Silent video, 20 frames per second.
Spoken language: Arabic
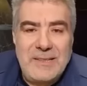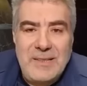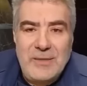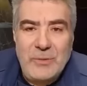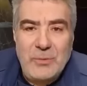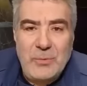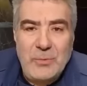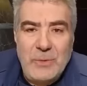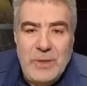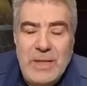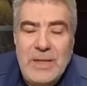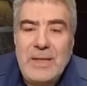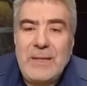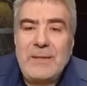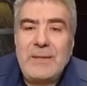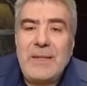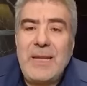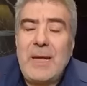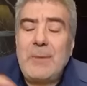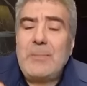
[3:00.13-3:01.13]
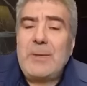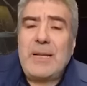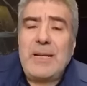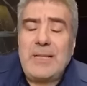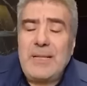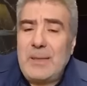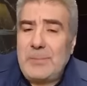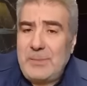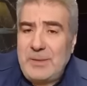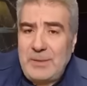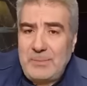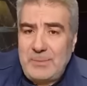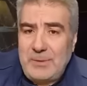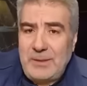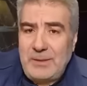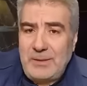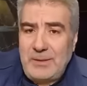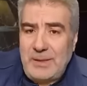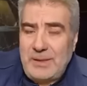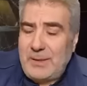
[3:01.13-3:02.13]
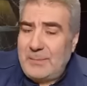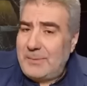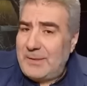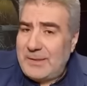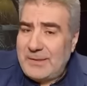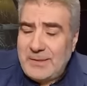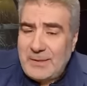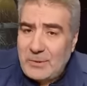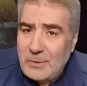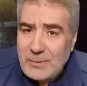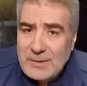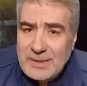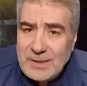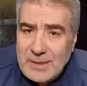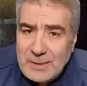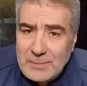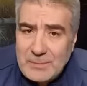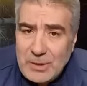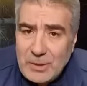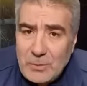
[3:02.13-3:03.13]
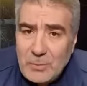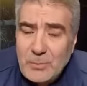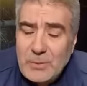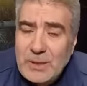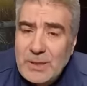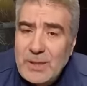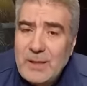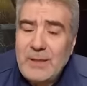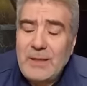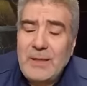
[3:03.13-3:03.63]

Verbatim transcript: الزيتون الذي أمر النبي به النبي صلى الله عليه وسلم يقول